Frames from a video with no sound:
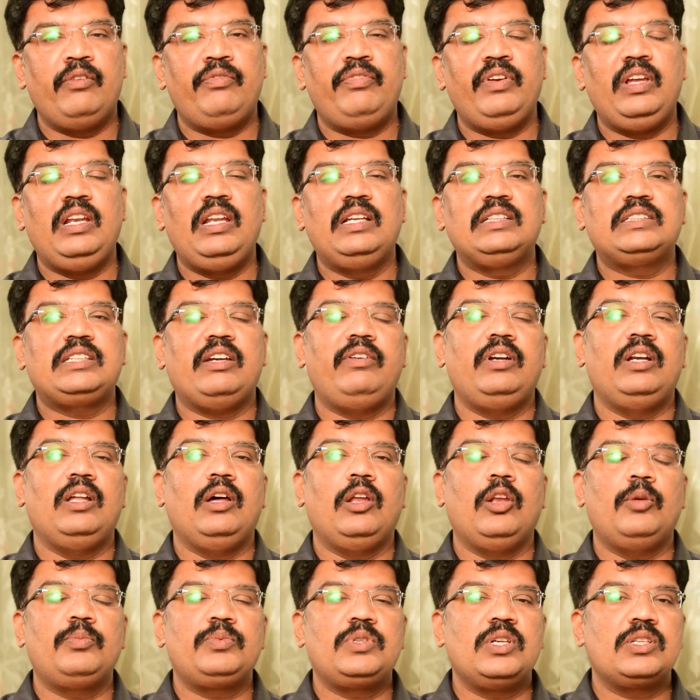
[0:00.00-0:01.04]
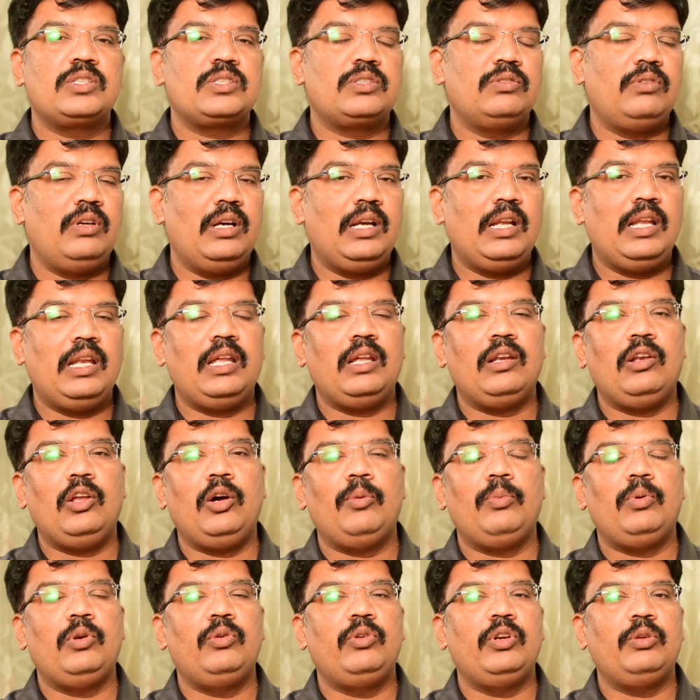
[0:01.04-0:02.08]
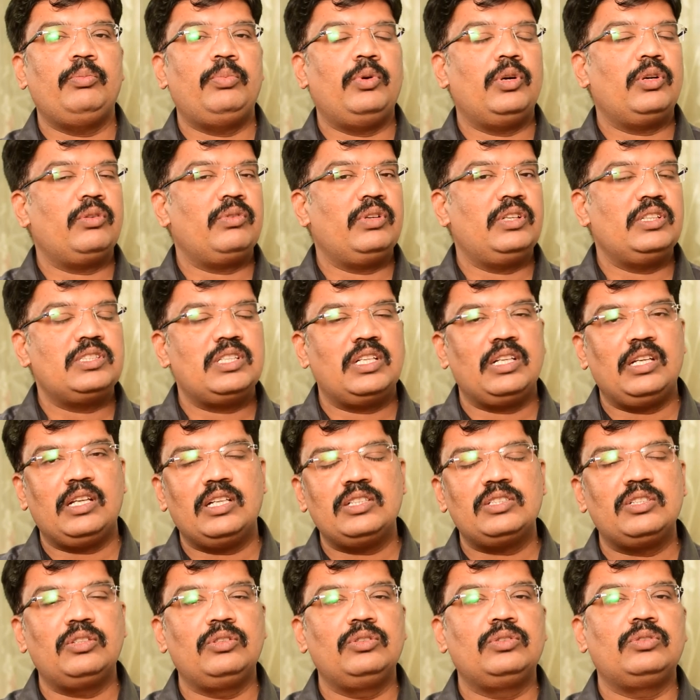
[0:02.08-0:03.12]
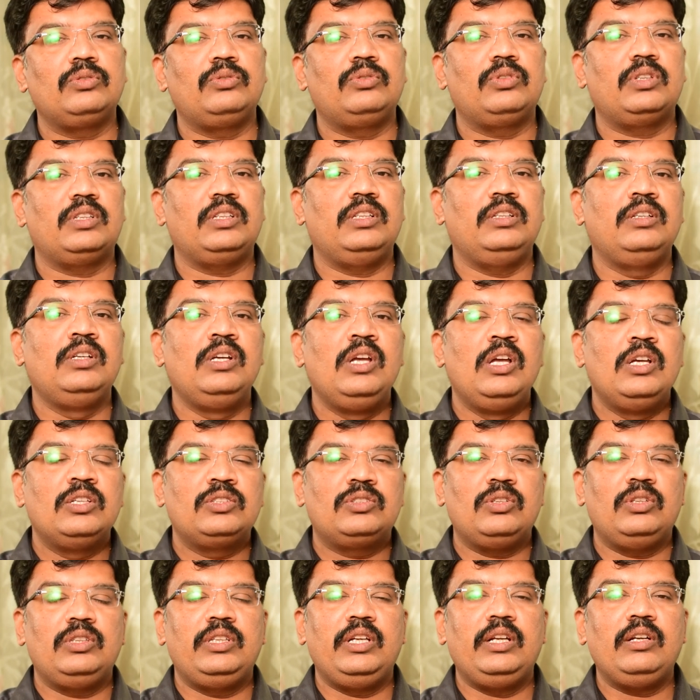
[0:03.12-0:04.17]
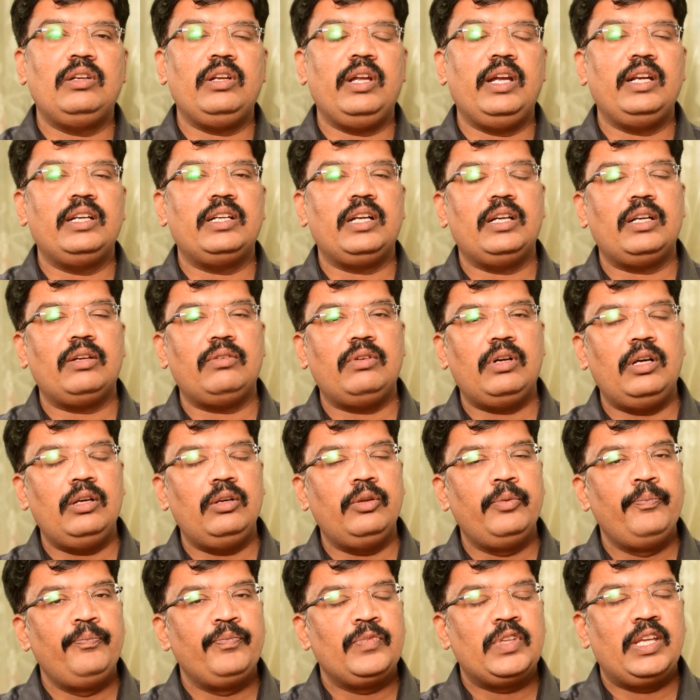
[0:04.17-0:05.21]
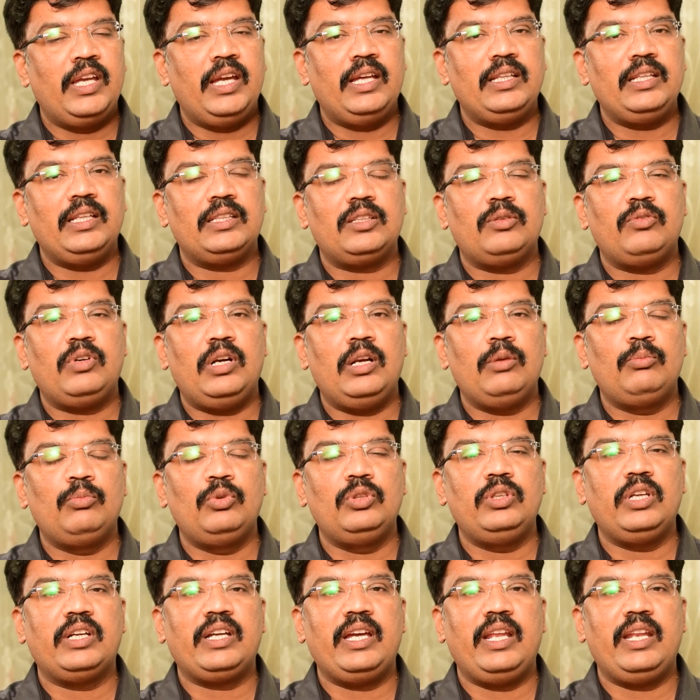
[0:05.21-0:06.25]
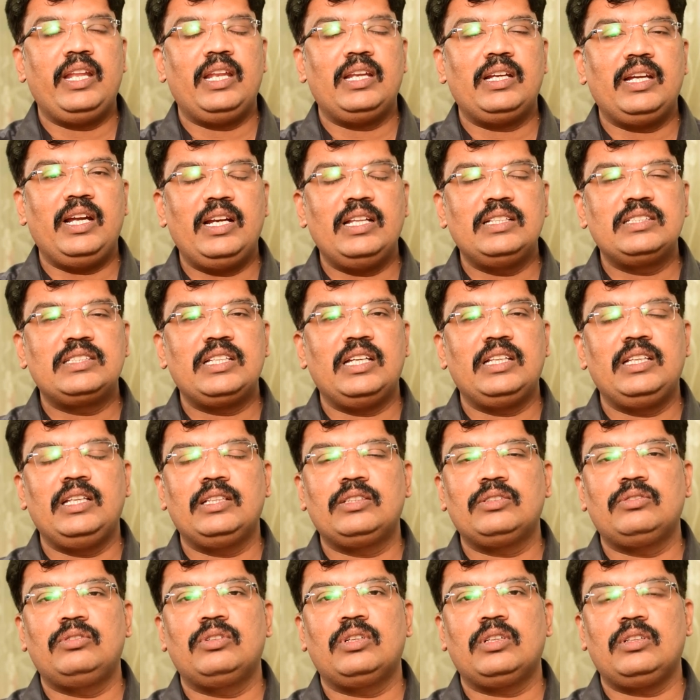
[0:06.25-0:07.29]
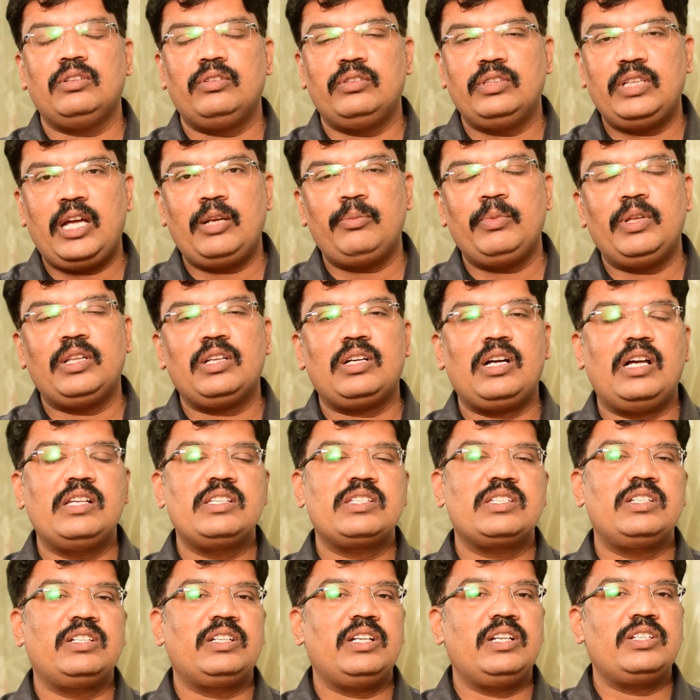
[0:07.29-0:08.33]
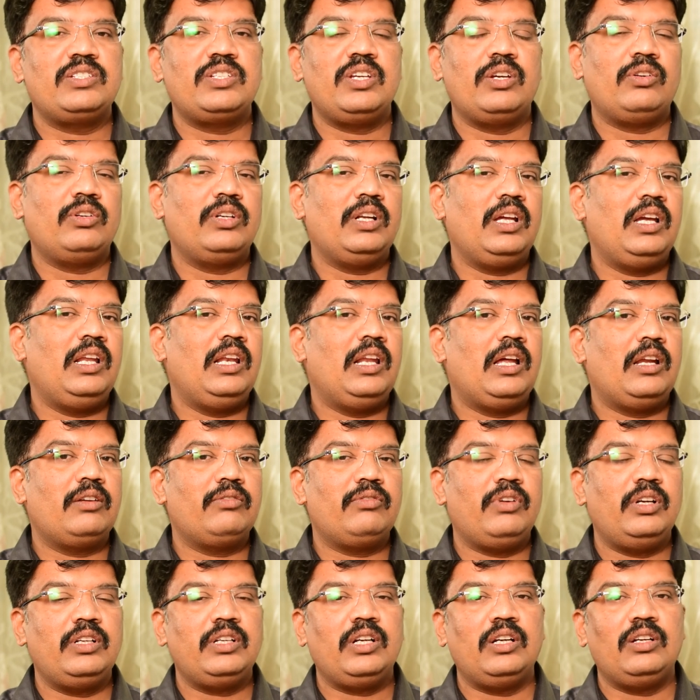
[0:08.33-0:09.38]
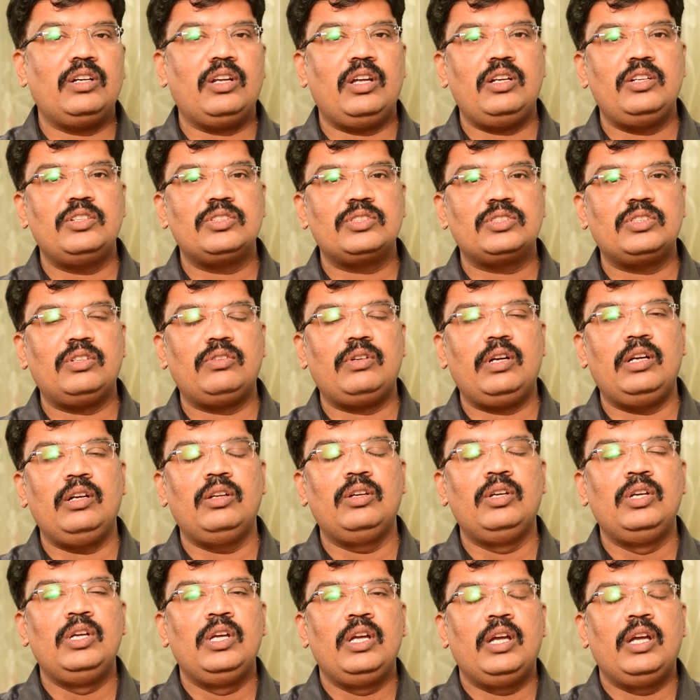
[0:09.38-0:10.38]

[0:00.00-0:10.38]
ఫీలింగ్స్ అవి డెవలప్ చేసుకుని వాళ్ళు అలా లోపల ఉండిపోవడం అనేది జనరల్గా జరుగుతూ ఉంటుందండి సో దీంట్లో ఏంటంటే వాళ్ళు ఏదైతే వాళ్ళు ముందు కెరీర్ గైడెన్స్ ఏదైతే ఉంటుందో దాని మీద కాన్సన్ట్రేట్ చేయకుండా ఇలా అన్వాంటెడ్ నాలెడ్జ్తో వాళ్ళు